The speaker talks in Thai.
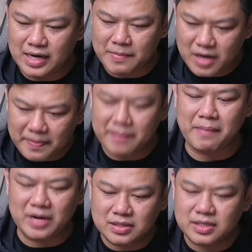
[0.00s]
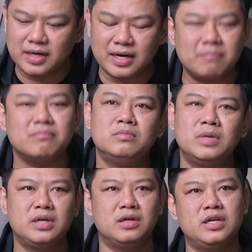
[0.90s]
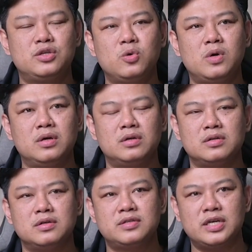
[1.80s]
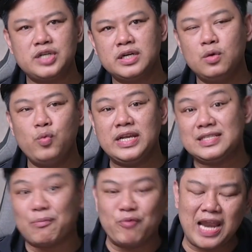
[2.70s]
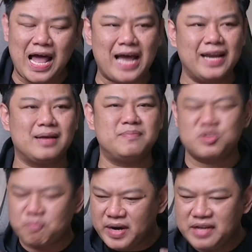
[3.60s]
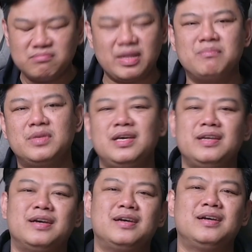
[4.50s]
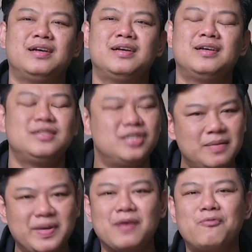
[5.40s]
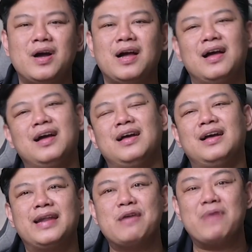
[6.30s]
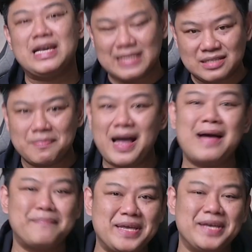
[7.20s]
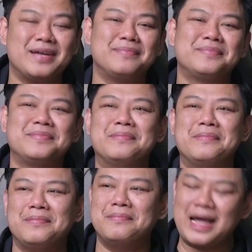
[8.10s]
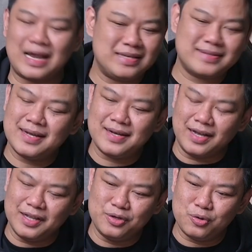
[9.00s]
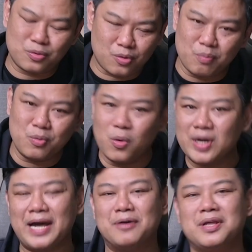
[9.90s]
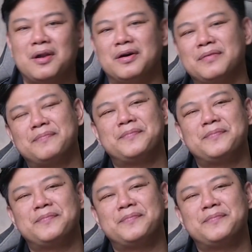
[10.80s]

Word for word: และมันก็เป็นแบบนั้นจริงๆครับเมื่อถึงในช่วงเซสชั่นที่วิ่งจับเวลานะครับสปรินต์เต็มที่เนี่ยเชื่อไหมครับว่าในวัย 35 ปีครับแม็กอลิสเตอร์อยู่กลุ่มหัวแถวตลอด